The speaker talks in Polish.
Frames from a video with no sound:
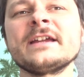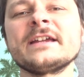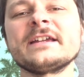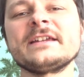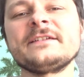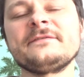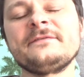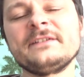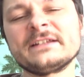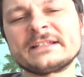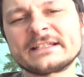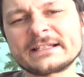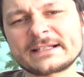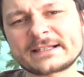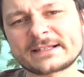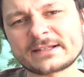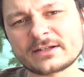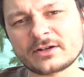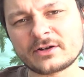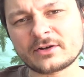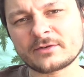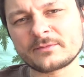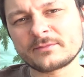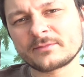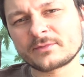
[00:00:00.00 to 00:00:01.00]
I wiecie
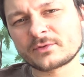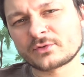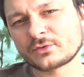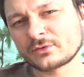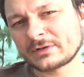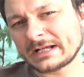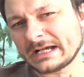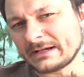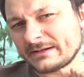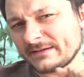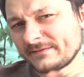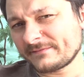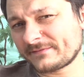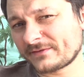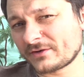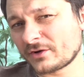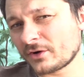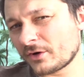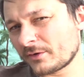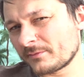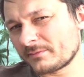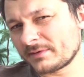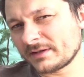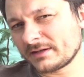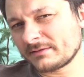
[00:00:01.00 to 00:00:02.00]
co? Szukałem w
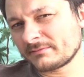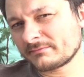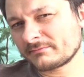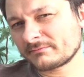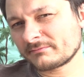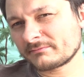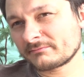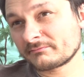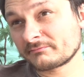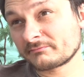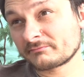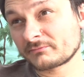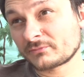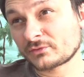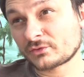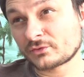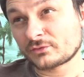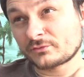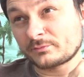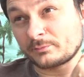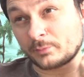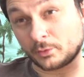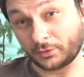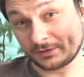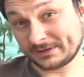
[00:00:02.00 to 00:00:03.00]
Kobi,
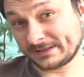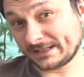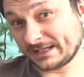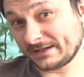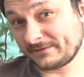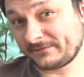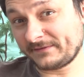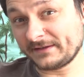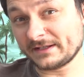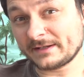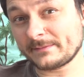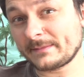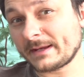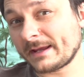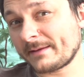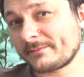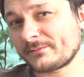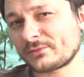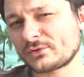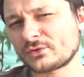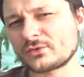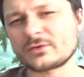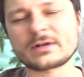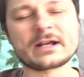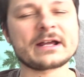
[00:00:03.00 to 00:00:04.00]
w polskiej firmie,
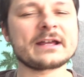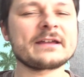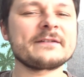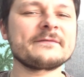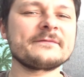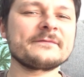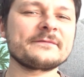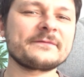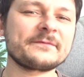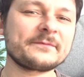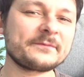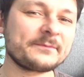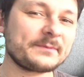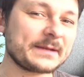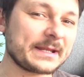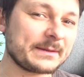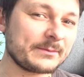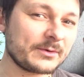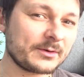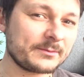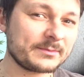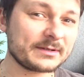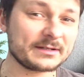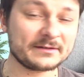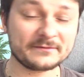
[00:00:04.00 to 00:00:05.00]
szukałem w
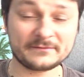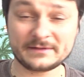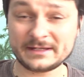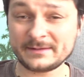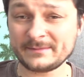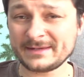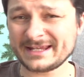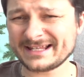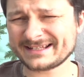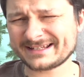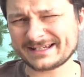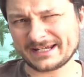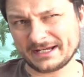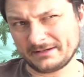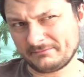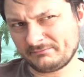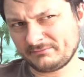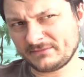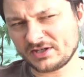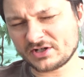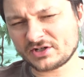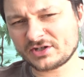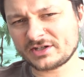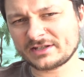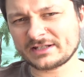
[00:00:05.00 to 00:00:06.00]
Playmobil, niemieckiej,
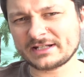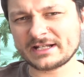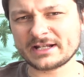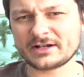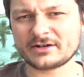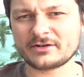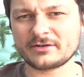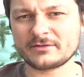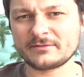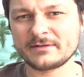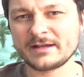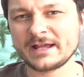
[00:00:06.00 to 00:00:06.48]
też niedaleko.